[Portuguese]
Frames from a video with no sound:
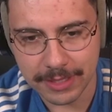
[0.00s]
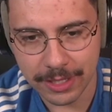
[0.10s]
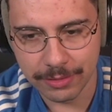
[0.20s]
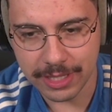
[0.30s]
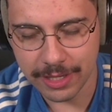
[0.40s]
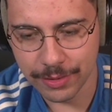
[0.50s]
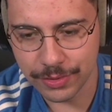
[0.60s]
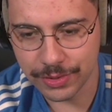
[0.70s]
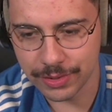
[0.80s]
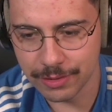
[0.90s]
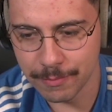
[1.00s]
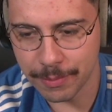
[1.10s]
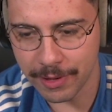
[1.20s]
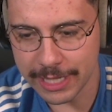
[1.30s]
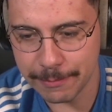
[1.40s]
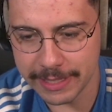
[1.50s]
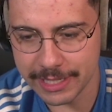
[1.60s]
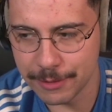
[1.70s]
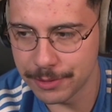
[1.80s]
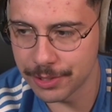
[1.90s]
Meu Deus, não pode perder
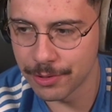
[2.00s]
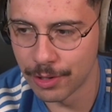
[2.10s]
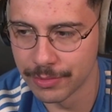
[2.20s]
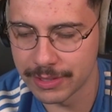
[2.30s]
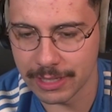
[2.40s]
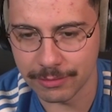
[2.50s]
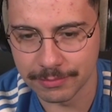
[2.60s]
esse tipo de gol, Musão.